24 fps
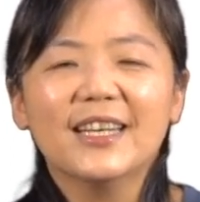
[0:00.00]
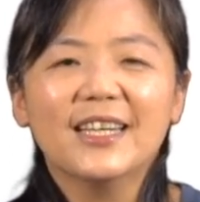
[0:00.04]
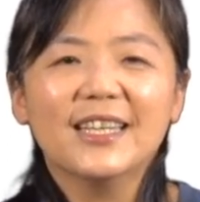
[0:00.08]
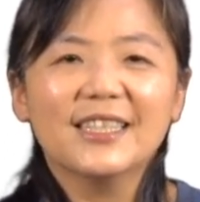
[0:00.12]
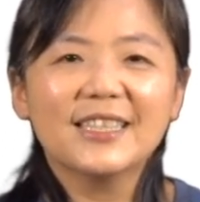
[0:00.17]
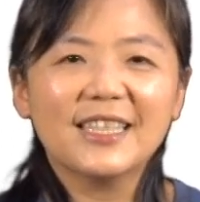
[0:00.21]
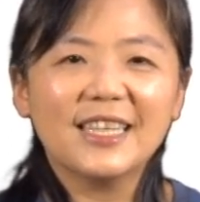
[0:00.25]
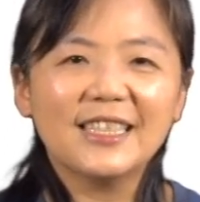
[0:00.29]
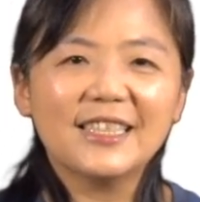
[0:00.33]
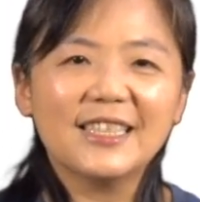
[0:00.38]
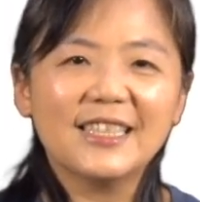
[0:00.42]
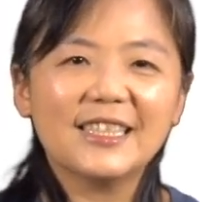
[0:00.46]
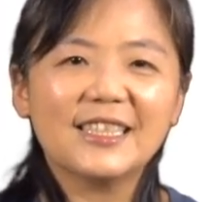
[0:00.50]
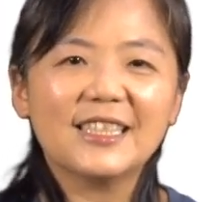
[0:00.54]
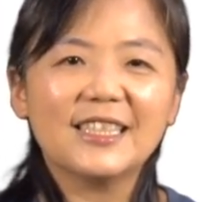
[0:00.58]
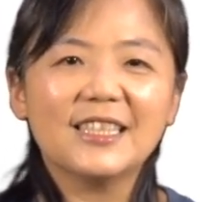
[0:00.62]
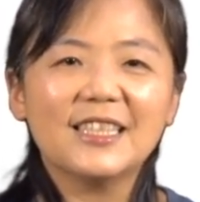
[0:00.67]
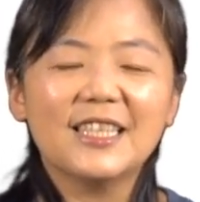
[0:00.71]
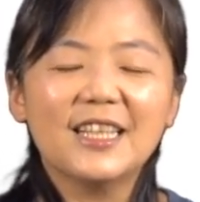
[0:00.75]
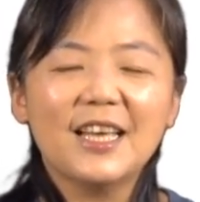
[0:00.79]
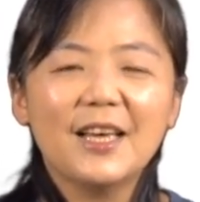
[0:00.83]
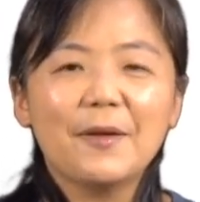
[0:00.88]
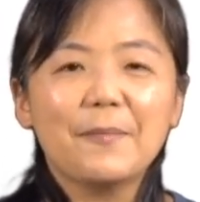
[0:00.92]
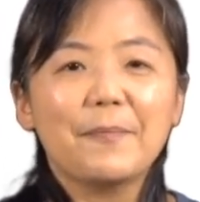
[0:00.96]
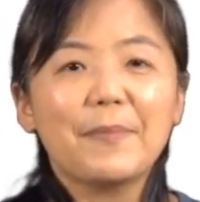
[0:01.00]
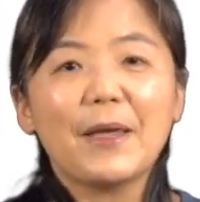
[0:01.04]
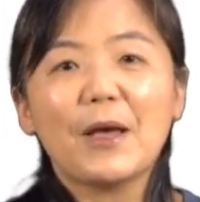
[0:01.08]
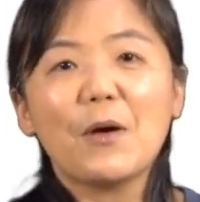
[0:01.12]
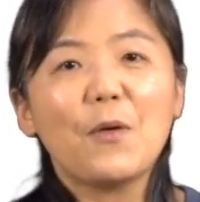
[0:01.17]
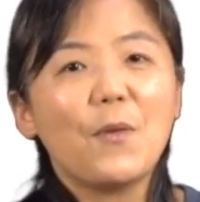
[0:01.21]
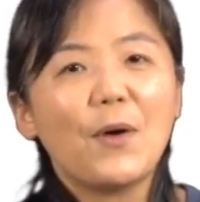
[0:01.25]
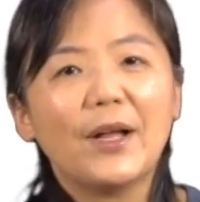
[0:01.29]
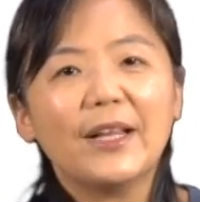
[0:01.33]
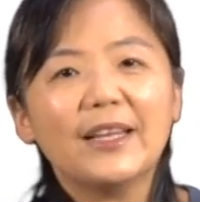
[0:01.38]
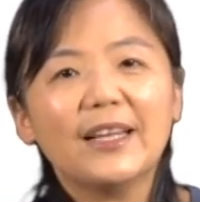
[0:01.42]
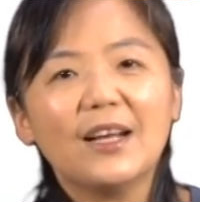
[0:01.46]
甚至是边
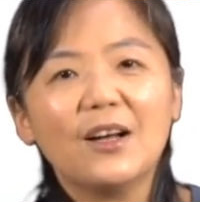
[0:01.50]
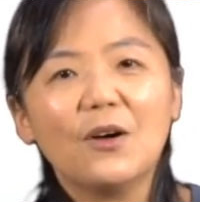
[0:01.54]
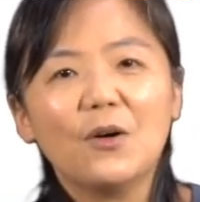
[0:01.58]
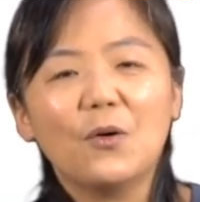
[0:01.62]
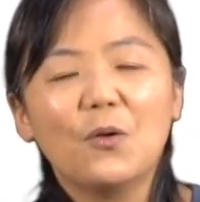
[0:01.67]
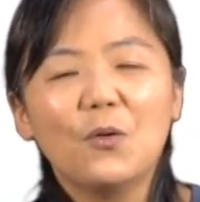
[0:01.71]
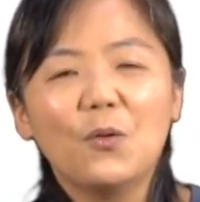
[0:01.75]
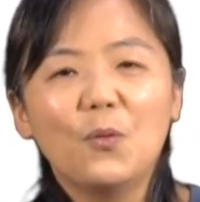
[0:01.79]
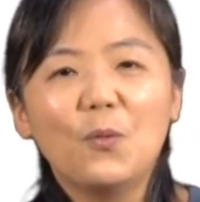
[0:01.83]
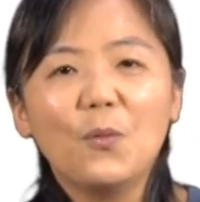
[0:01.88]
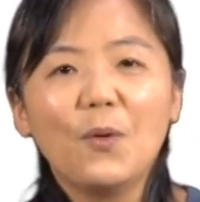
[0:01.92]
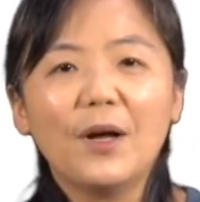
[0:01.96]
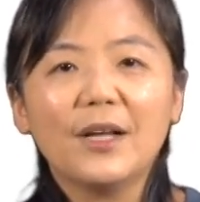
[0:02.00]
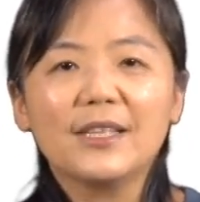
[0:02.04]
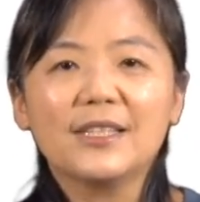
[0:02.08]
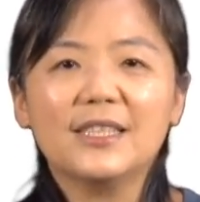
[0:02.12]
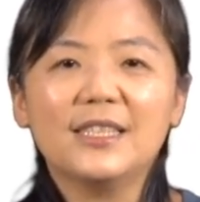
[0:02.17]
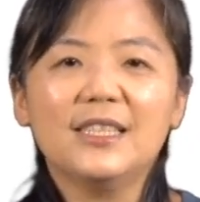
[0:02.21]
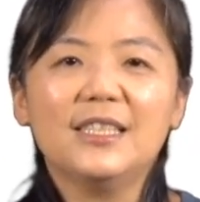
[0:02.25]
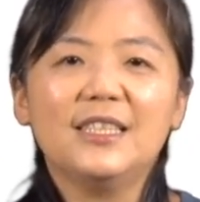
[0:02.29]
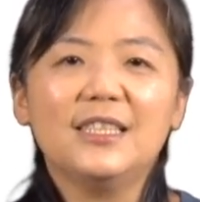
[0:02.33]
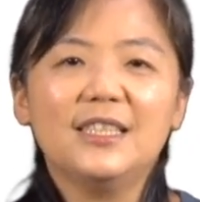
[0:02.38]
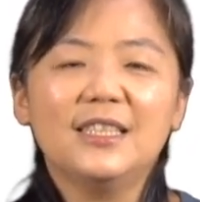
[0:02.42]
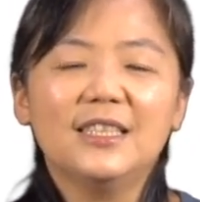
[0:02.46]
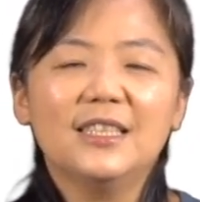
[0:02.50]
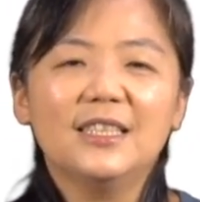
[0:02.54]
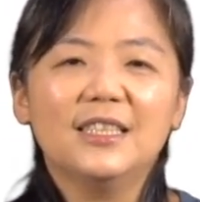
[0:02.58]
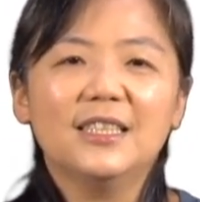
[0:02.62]
玩到忘记，